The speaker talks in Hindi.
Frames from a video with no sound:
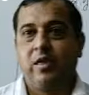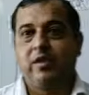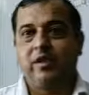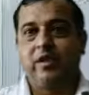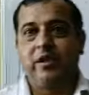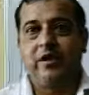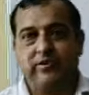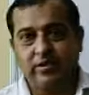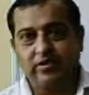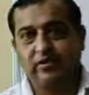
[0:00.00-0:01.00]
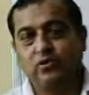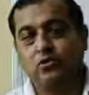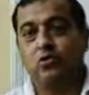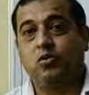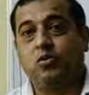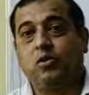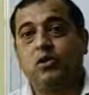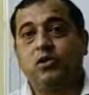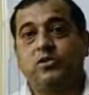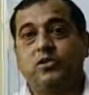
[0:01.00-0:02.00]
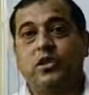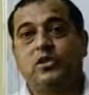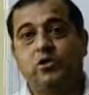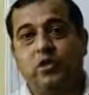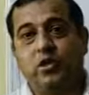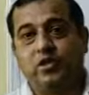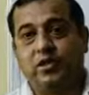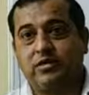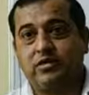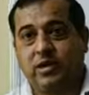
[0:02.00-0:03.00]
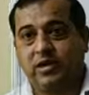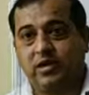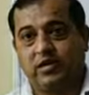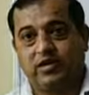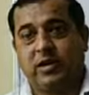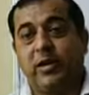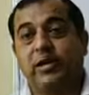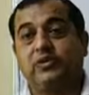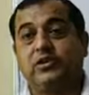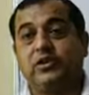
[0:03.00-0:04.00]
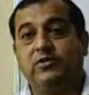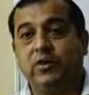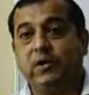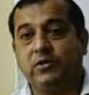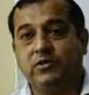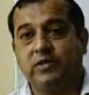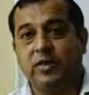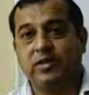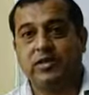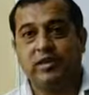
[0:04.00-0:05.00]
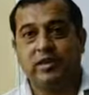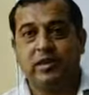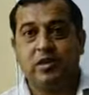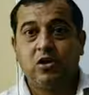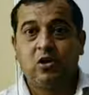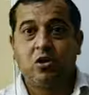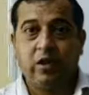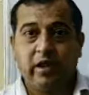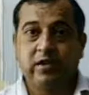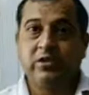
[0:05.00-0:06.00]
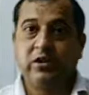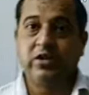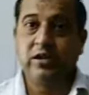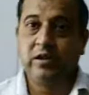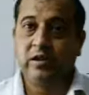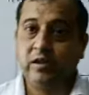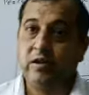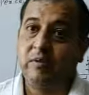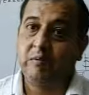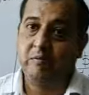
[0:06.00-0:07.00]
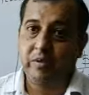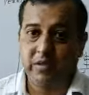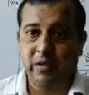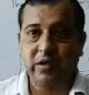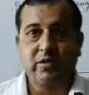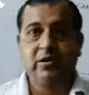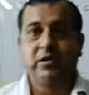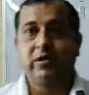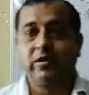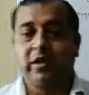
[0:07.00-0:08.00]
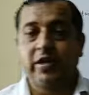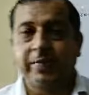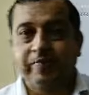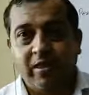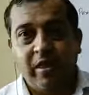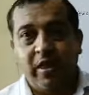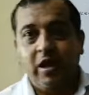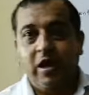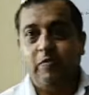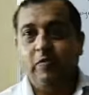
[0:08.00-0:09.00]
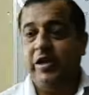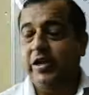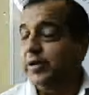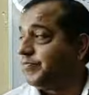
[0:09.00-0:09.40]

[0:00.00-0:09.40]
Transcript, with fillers: ये है डिफरेंस तो चेंज दो तरह से कंसिडर किया जा सकता है एक चेंज इन वैल्यू कंसिडर किया जाता है और एक चेंज इन परसेंटेज ठीक है अब देखिए